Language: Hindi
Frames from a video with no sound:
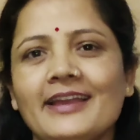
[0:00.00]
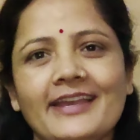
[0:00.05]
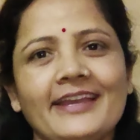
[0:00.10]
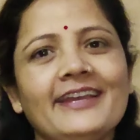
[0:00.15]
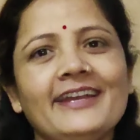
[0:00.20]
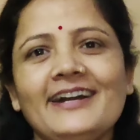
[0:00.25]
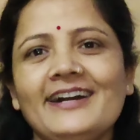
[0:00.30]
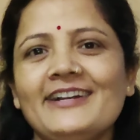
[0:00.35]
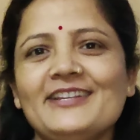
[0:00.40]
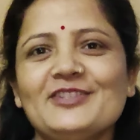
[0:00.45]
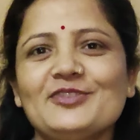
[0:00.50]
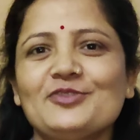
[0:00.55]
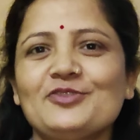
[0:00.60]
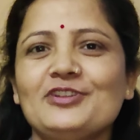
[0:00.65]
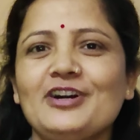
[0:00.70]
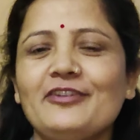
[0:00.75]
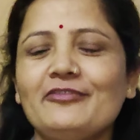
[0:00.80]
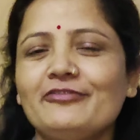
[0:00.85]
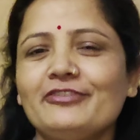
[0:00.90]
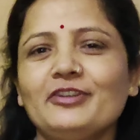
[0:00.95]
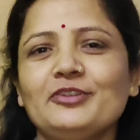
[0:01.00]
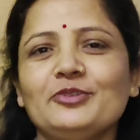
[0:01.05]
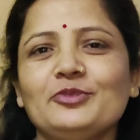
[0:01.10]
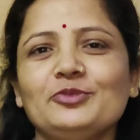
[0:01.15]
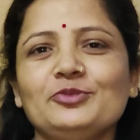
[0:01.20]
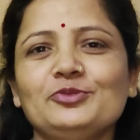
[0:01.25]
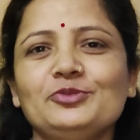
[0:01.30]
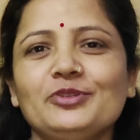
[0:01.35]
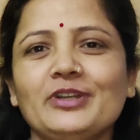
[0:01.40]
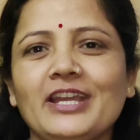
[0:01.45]
हे गाइस गुड
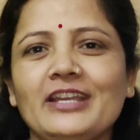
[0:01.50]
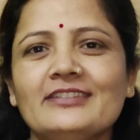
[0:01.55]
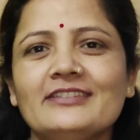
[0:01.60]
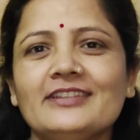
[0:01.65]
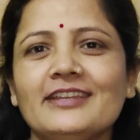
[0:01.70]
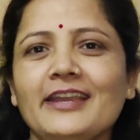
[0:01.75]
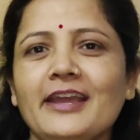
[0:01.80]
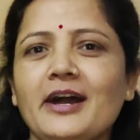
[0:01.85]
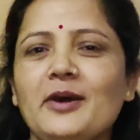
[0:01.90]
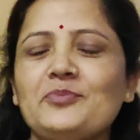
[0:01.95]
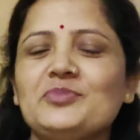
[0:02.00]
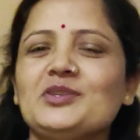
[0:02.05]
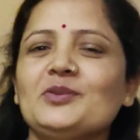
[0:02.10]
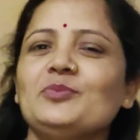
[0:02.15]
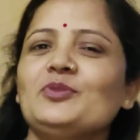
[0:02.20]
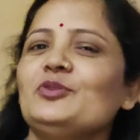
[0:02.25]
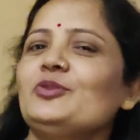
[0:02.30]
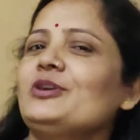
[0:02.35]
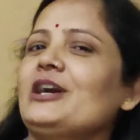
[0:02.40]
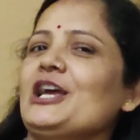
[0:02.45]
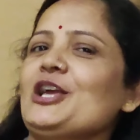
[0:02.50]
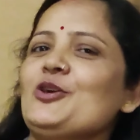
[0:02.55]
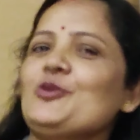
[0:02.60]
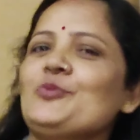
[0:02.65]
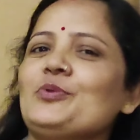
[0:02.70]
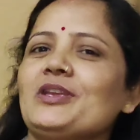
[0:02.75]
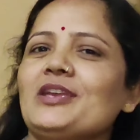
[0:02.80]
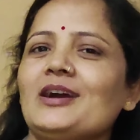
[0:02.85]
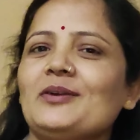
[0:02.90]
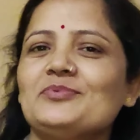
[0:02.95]
आफ्टरनून तो कैसे हैं आप सब लोग आई
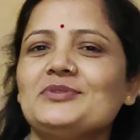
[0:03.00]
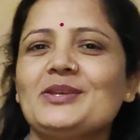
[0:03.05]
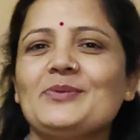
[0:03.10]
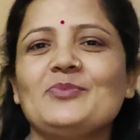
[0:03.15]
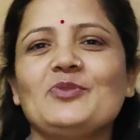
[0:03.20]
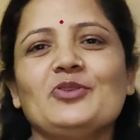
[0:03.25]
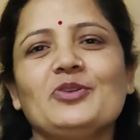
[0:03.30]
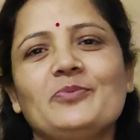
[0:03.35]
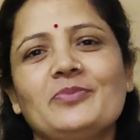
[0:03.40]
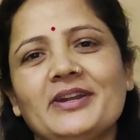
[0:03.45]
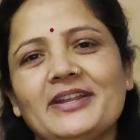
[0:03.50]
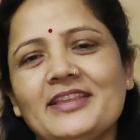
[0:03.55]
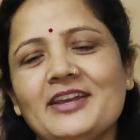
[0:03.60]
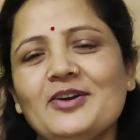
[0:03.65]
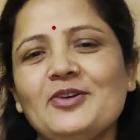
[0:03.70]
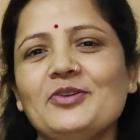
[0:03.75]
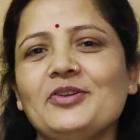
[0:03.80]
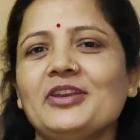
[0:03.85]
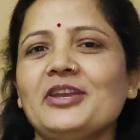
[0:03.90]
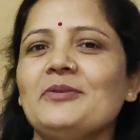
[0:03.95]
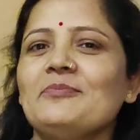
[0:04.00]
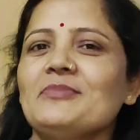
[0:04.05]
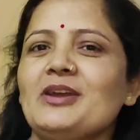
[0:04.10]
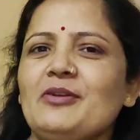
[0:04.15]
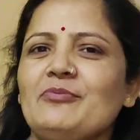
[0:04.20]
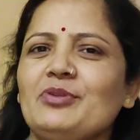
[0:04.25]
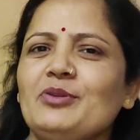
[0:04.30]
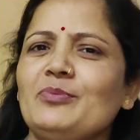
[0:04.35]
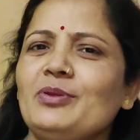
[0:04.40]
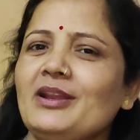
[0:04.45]
होप कि आप सब लोग बढ़िया होंगे
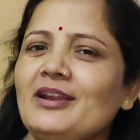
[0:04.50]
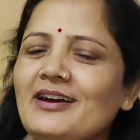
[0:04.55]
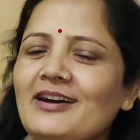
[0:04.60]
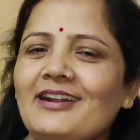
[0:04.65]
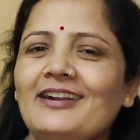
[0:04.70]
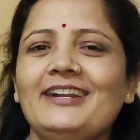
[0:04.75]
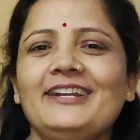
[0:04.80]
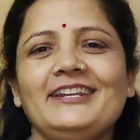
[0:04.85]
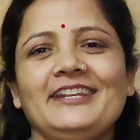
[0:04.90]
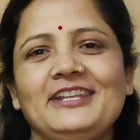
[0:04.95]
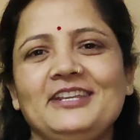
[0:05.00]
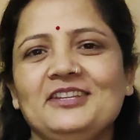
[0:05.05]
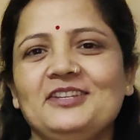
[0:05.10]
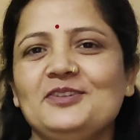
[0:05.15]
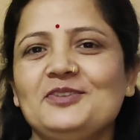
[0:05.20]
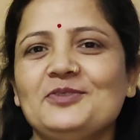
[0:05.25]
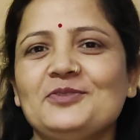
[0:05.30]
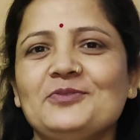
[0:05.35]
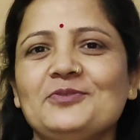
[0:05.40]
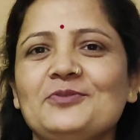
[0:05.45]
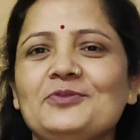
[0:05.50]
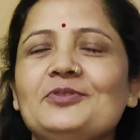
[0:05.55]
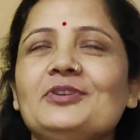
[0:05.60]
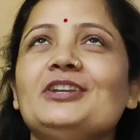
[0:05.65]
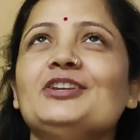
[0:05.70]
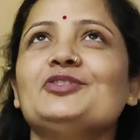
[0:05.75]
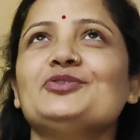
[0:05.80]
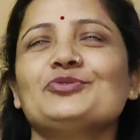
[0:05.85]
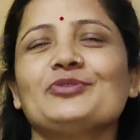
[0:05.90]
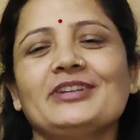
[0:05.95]
मैं भी फिलहाल ठीक हूँ
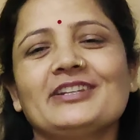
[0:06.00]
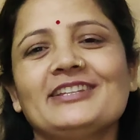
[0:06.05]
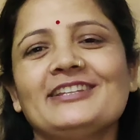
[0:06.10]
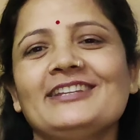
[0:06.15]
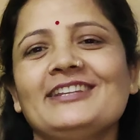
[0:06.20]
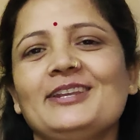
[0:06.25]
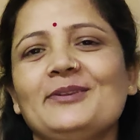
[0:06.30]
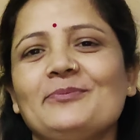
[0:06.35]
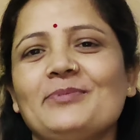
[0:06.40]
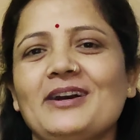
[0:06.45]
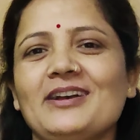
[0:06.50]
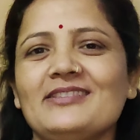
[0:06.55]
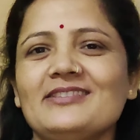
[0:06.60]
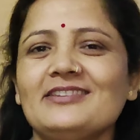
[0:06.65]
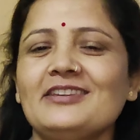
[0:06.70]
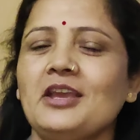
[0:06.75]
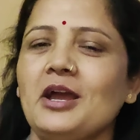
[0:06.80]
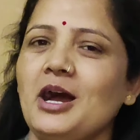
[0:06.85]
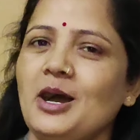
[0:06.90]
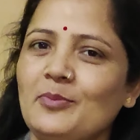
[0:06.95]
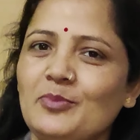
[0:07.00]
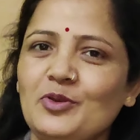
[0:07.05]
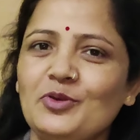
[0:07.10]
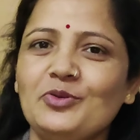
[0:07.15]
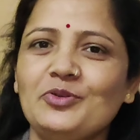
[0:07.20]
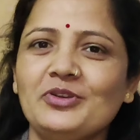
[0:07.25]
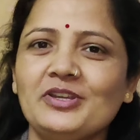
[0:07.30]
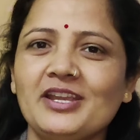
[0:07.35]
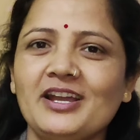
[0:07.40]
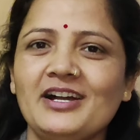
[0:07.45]
ईश्वर की कृपा से आप
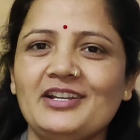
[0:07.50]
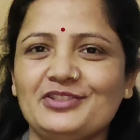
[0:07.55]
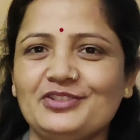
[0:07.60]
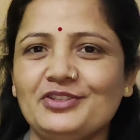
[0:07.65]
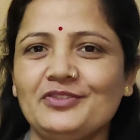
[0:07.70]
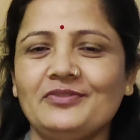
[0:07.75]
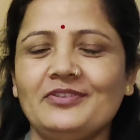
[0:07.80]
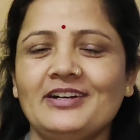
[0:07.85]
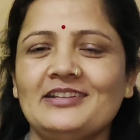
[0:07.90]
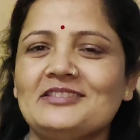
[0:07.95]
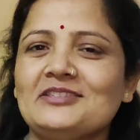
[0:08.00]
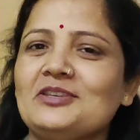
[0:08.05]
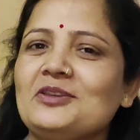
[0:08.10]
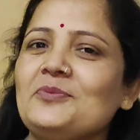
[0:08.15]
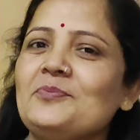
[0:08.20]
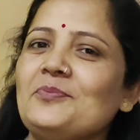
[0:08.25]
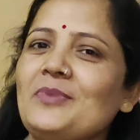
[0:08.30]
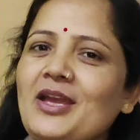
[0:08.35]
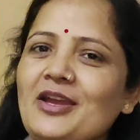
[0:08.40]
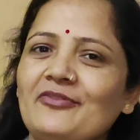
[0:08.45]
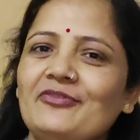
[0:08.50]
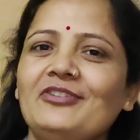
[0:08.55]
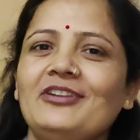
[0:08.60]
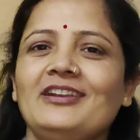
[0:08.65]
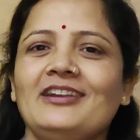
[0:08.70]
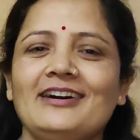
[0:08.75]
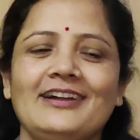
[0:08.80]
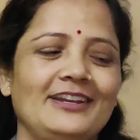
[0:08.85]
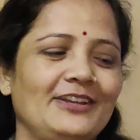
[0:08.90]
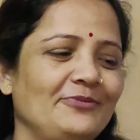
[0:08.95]
लोगों के आशीर्वाद से मैं
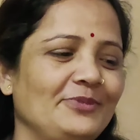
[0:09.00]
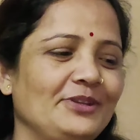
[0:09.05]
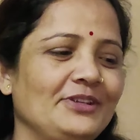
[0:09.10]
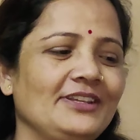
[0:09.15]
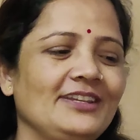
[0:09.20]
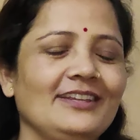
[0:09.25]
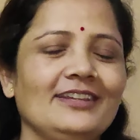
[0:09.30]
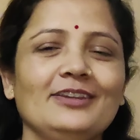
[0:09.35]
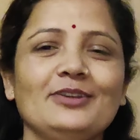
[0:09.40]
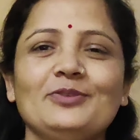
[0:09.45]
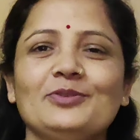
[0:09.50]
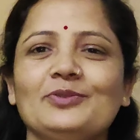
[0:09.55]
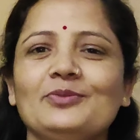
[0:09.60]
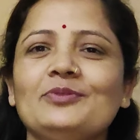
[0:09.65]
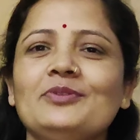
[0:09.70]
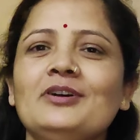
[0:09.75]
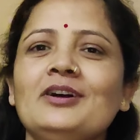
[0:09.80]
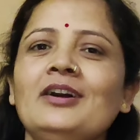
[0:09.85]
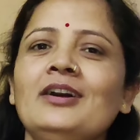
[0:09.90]
फिलहाल अभी ठीक हूँ